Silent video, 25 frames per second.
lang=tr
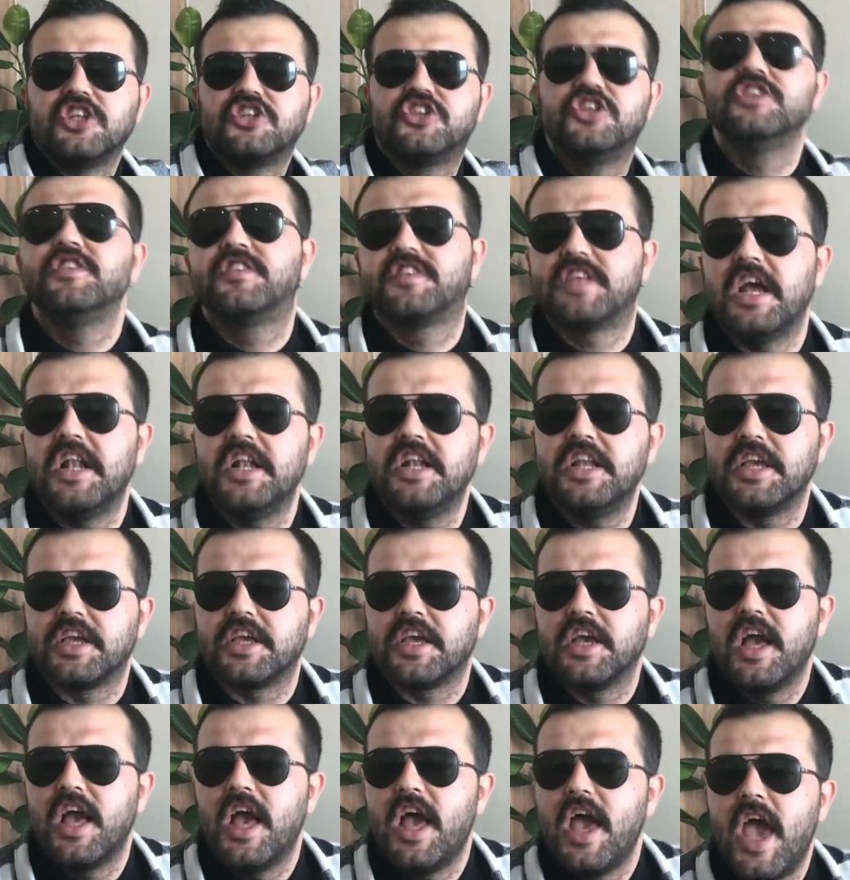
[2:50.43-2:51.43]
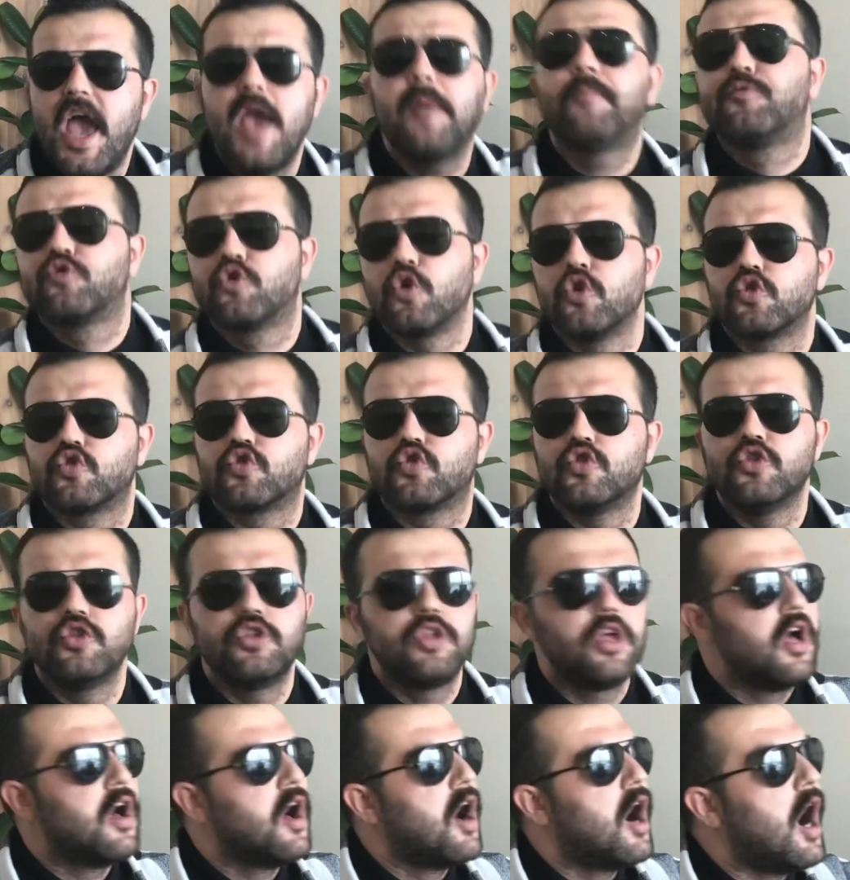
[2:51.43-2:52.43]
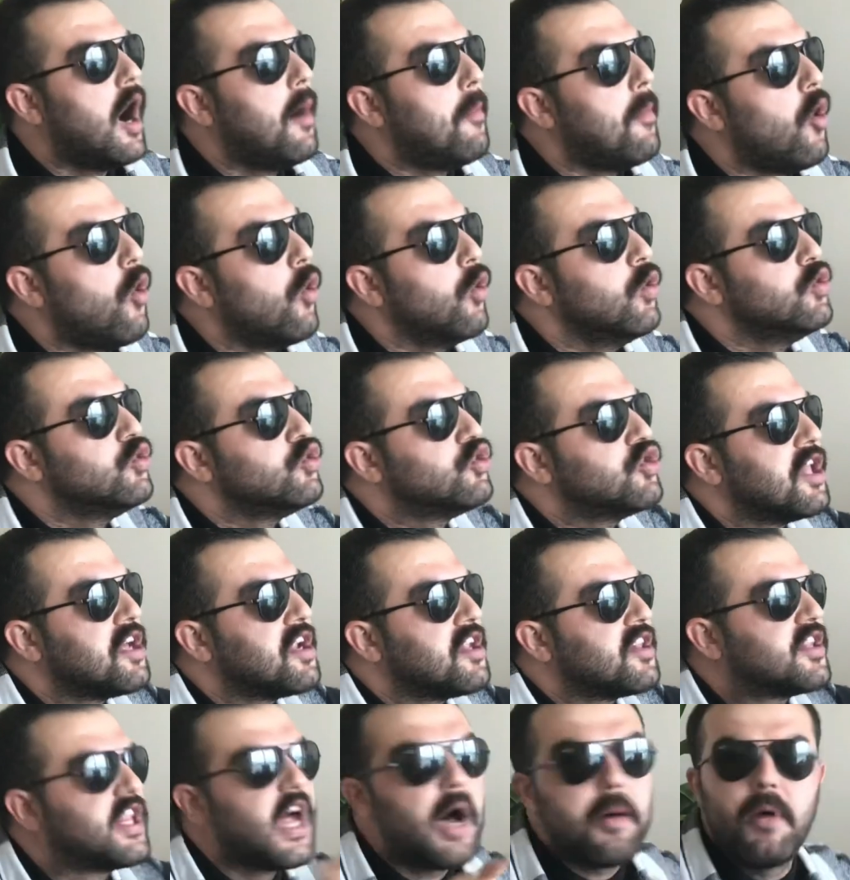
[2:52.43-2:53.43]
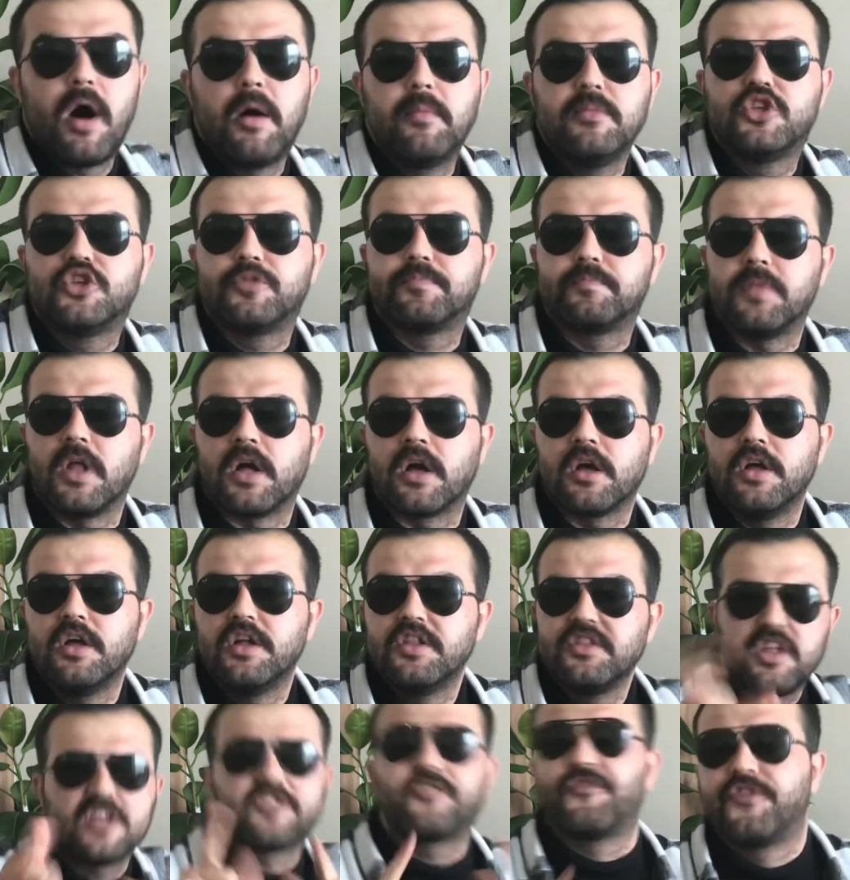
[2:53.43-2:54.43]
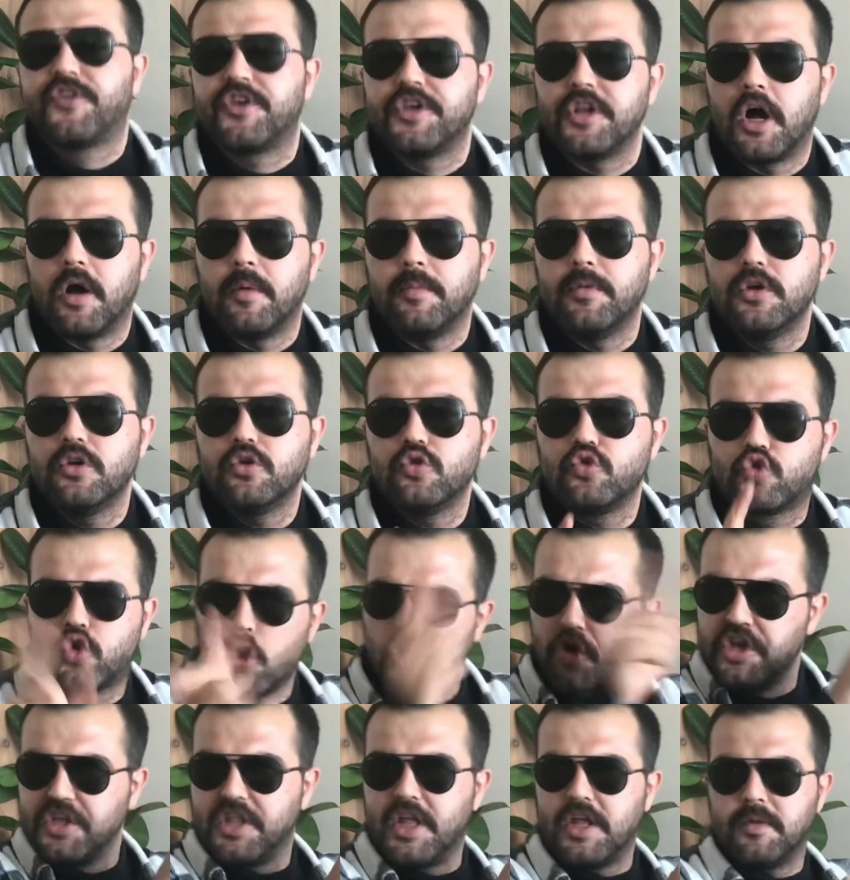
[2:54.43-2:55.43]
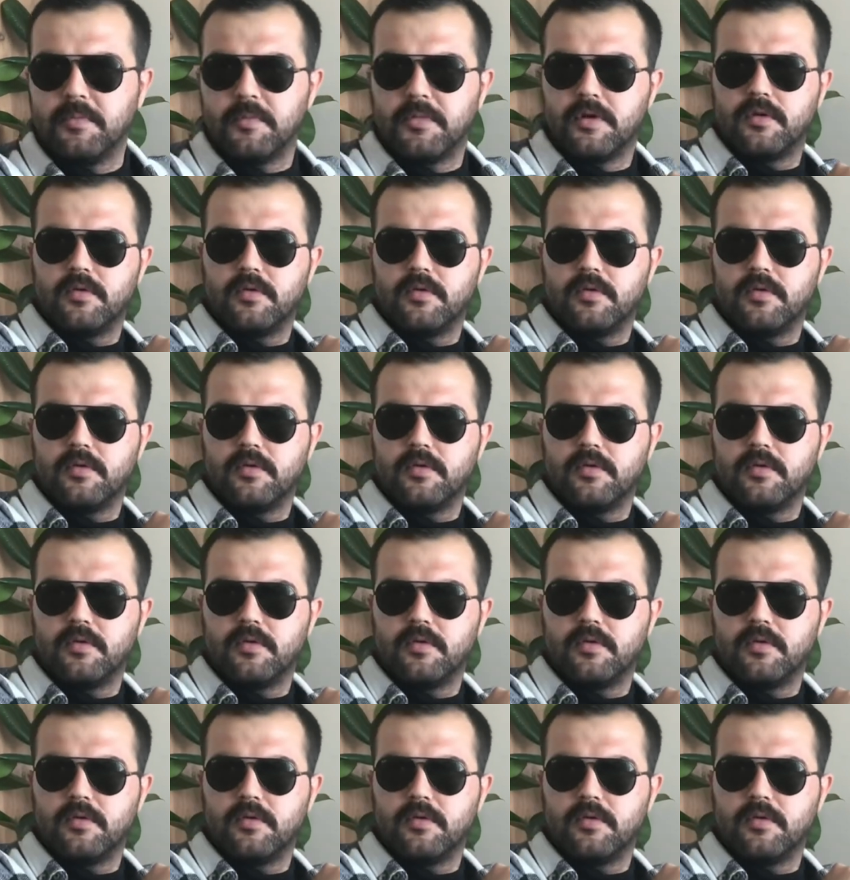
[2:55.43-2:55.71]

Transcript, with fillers: cinsellik hepsi olsun ama oyuncuların tamamı çıplak. Nasıl fikir abi? Çok iyi değil mi?